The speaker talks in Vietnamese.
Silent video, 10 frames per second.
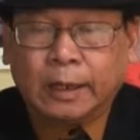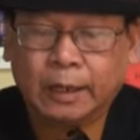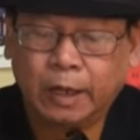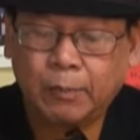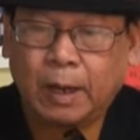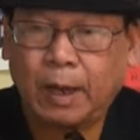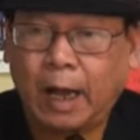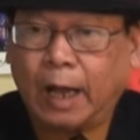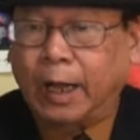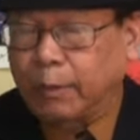Nhưng
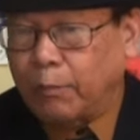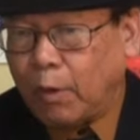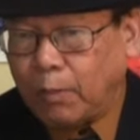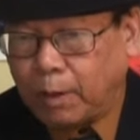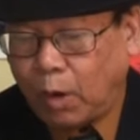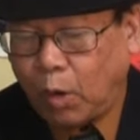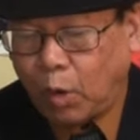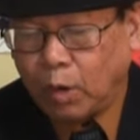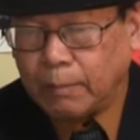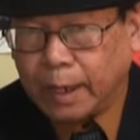mà uh, hố,
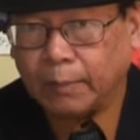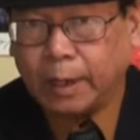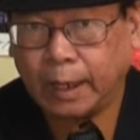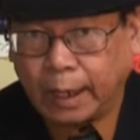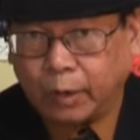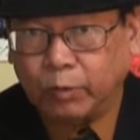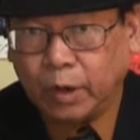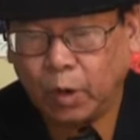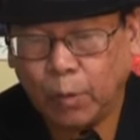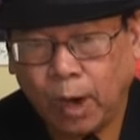hố B năm mươi hai cũng
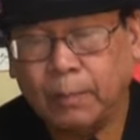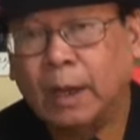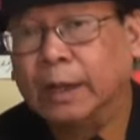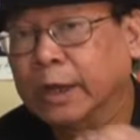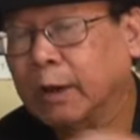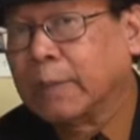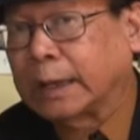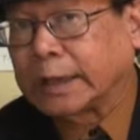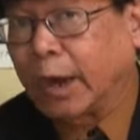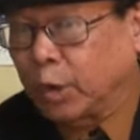như hố bom. Nhưng
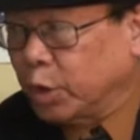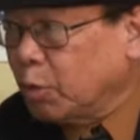mà tại hồ